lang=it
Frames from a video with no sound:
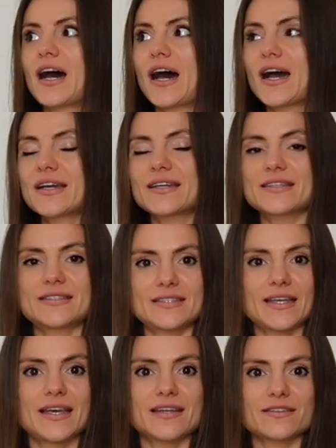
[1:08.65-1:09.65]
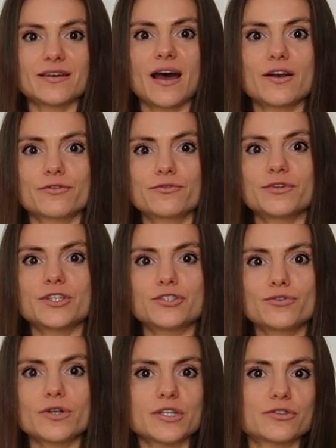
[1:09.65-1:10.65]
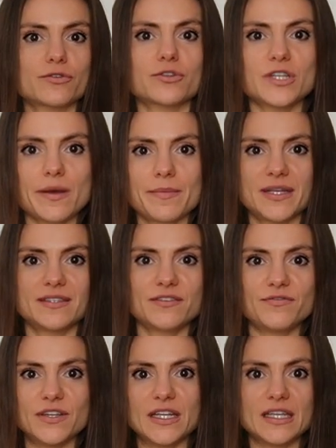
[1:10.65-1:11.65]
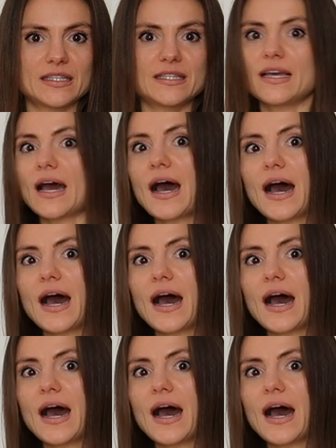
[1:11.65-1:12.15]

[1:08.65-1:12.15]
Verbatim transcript: anche se alcuni giorni sono già ben definiti,